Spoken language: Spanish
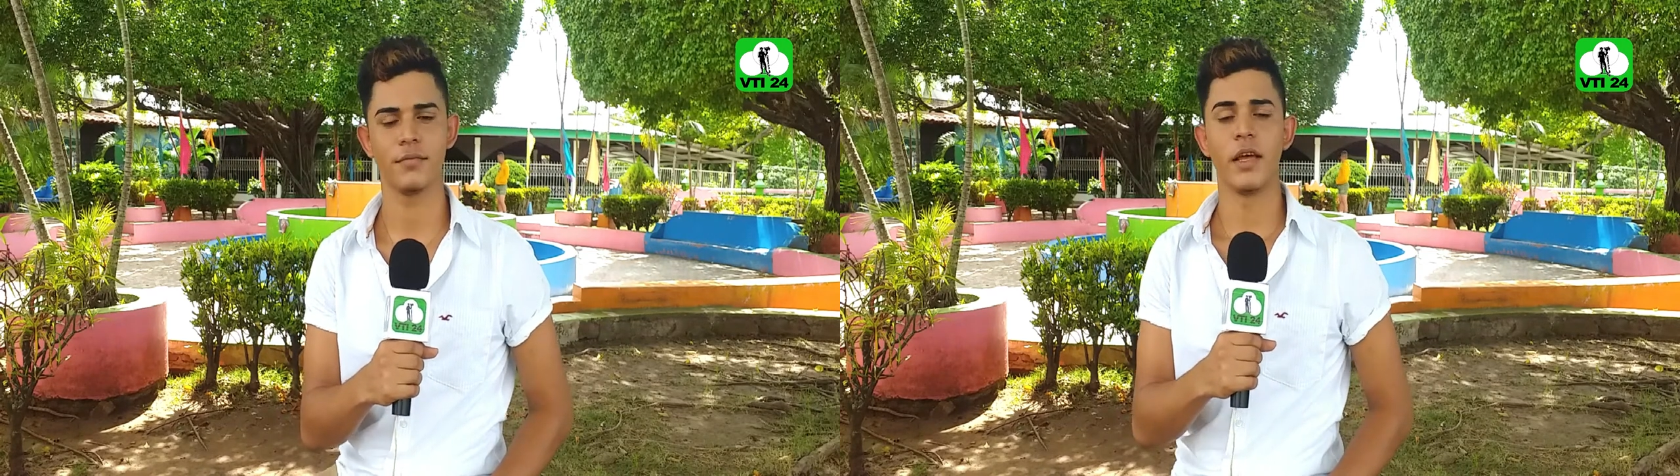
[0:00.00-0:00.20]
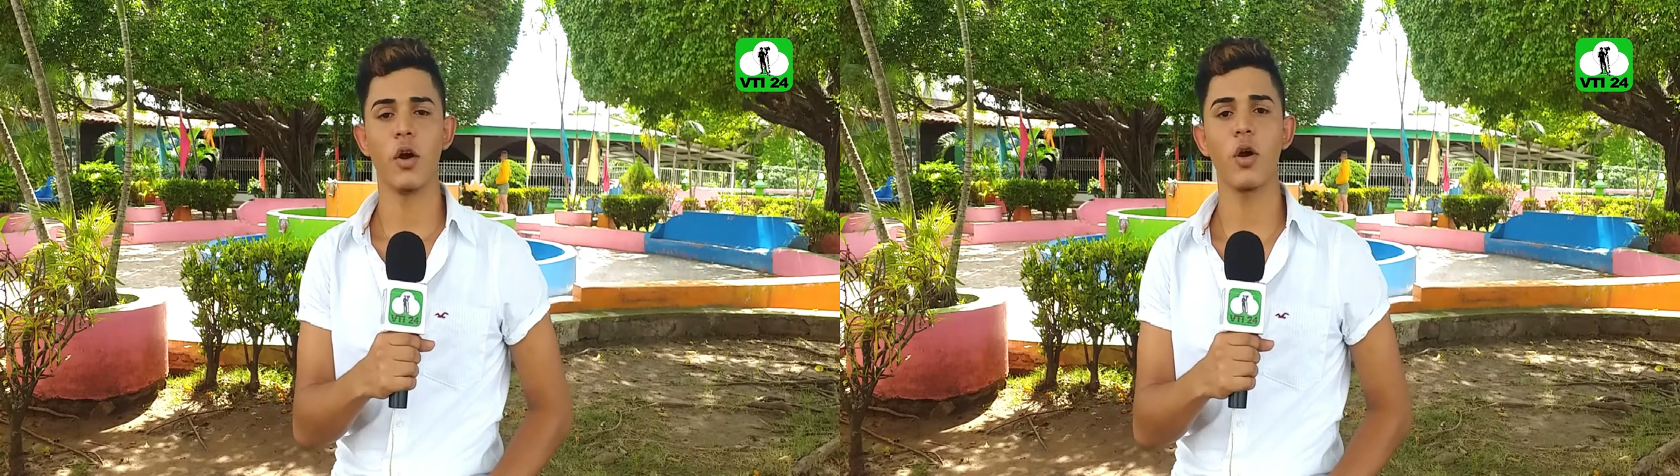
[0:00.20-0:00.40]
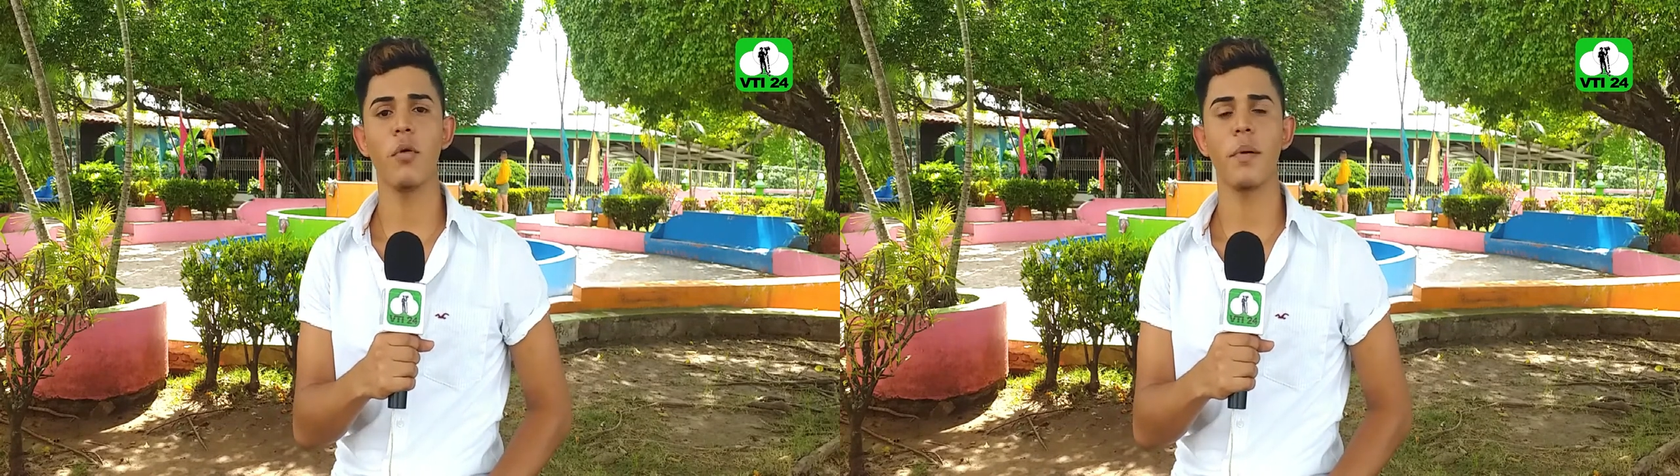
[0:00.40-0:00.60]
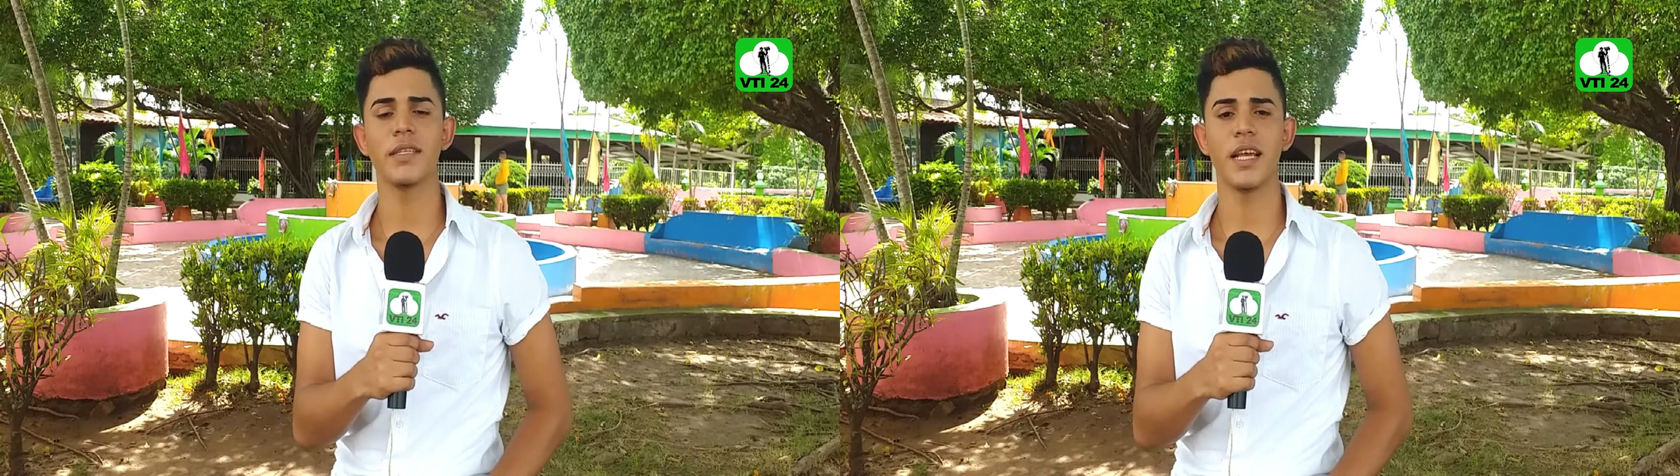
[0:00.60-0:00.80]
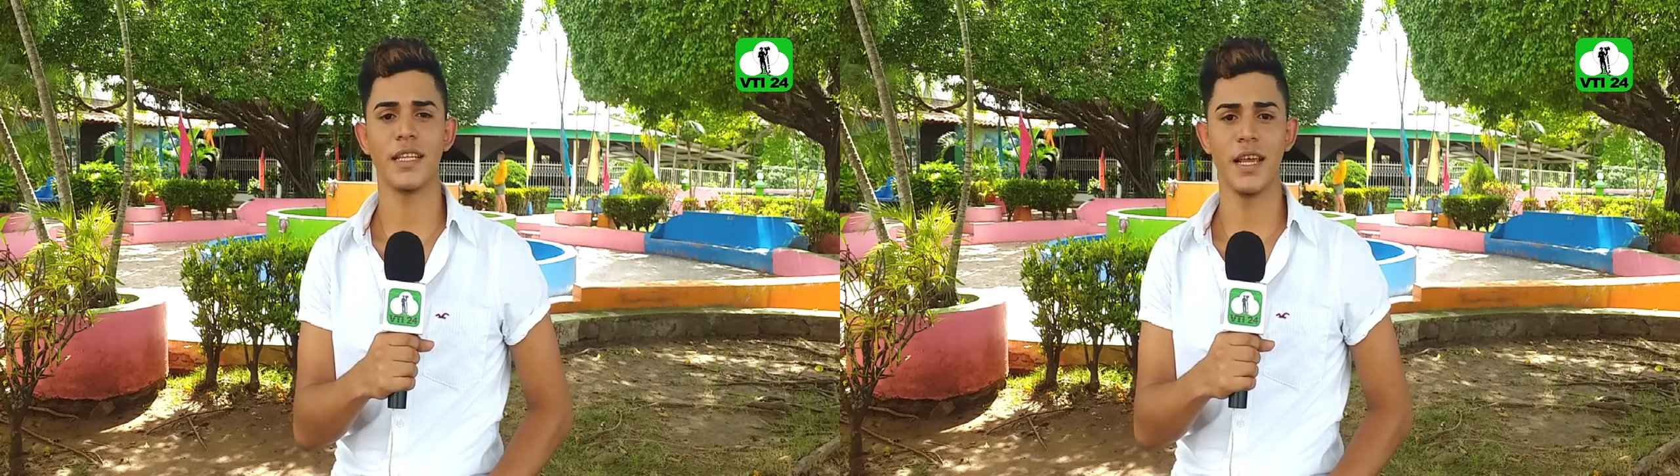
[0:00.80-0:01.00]
Tengo como
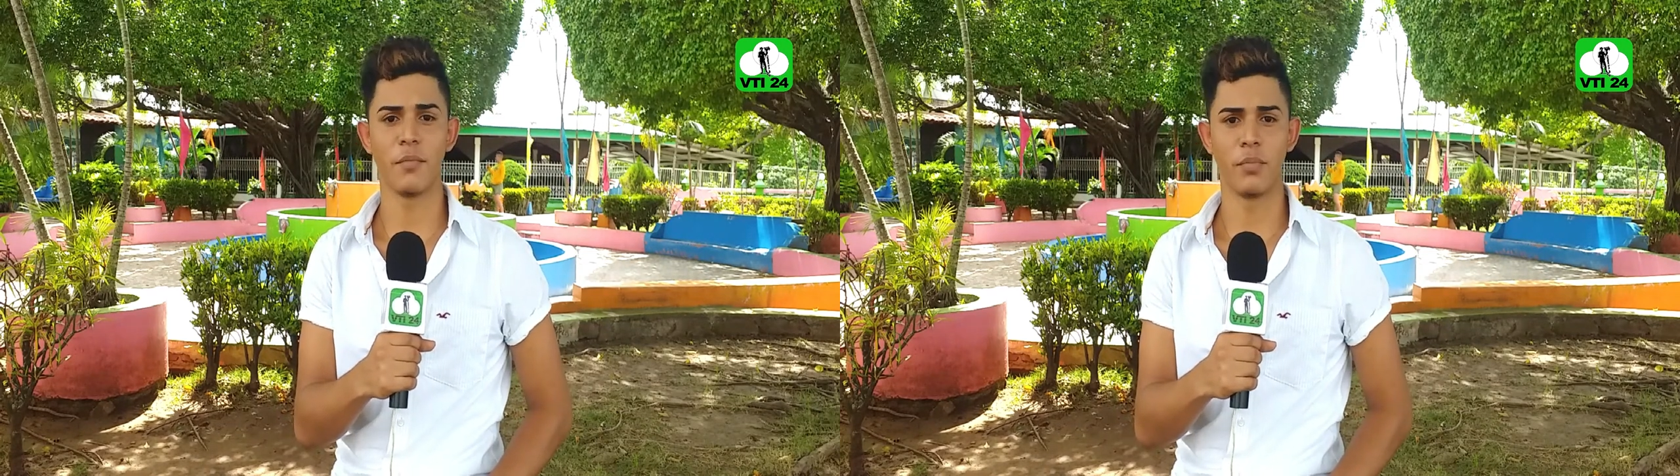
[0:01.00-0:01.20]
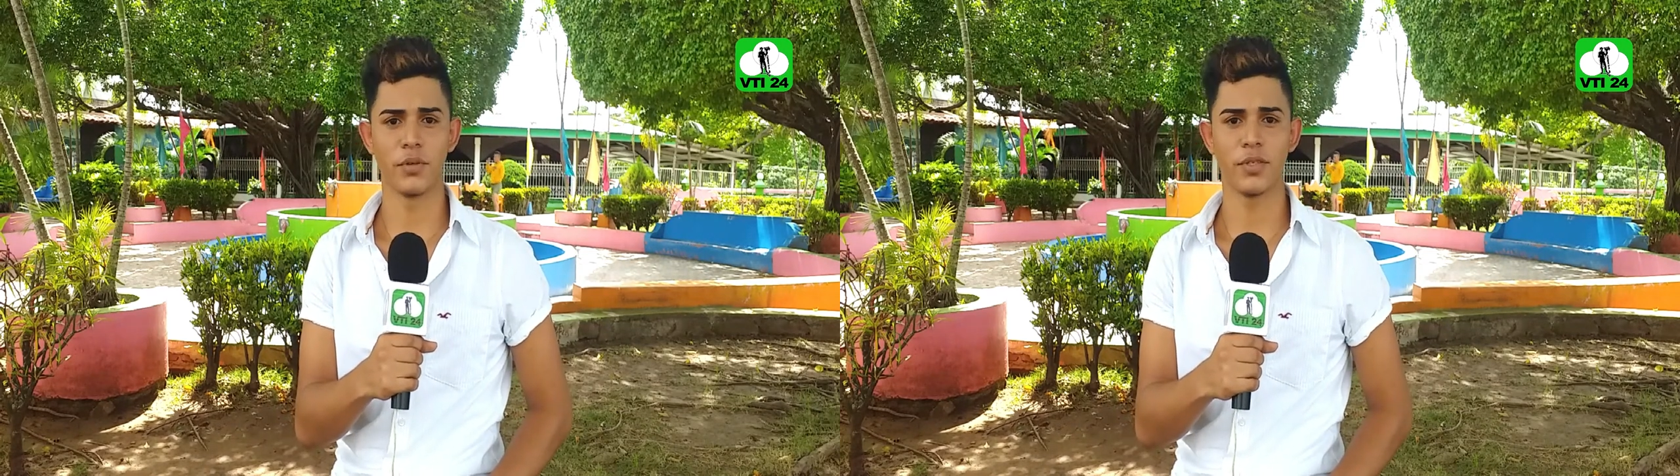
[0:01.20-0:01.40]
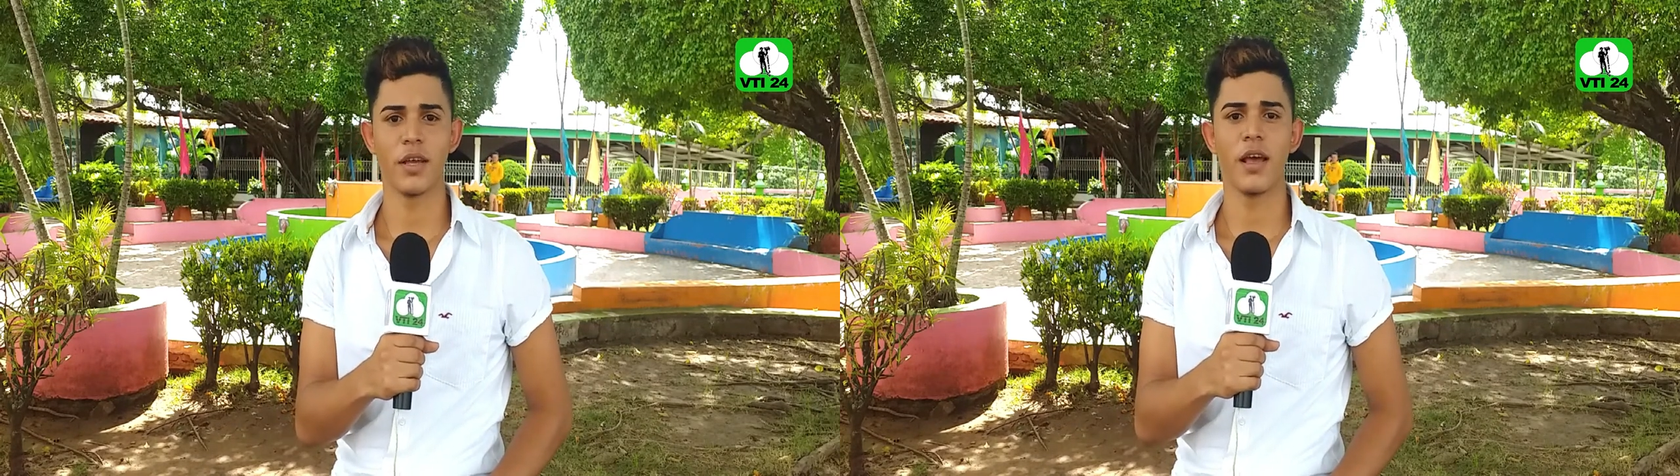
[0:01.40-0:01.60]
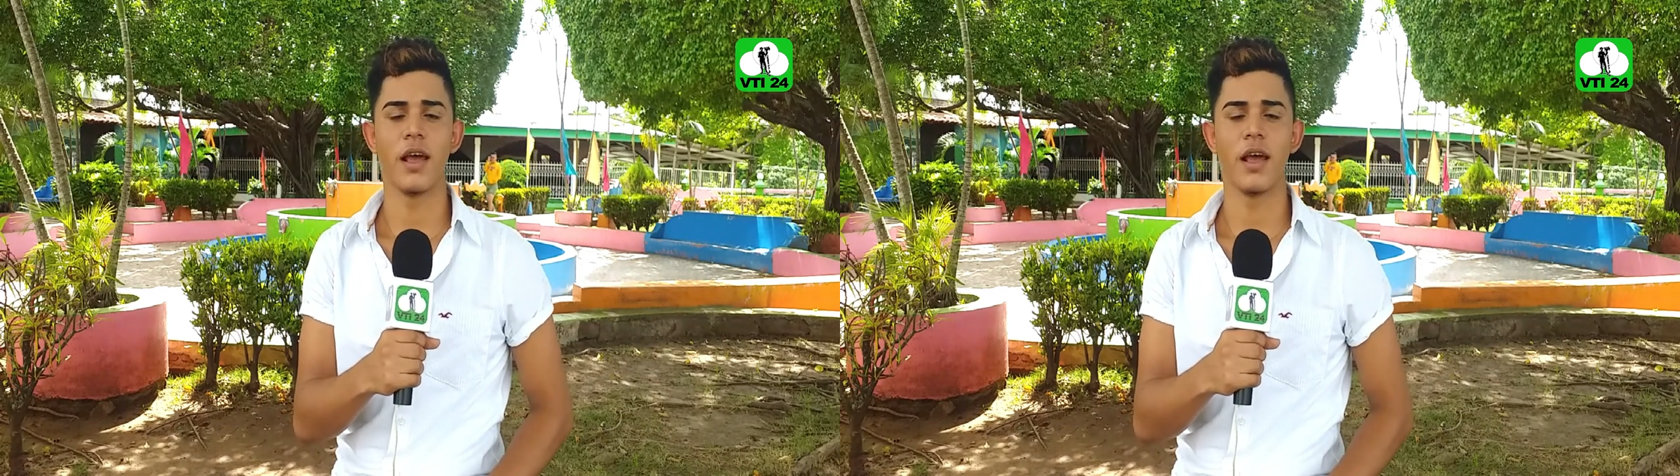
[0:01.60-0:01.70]
pasatiempos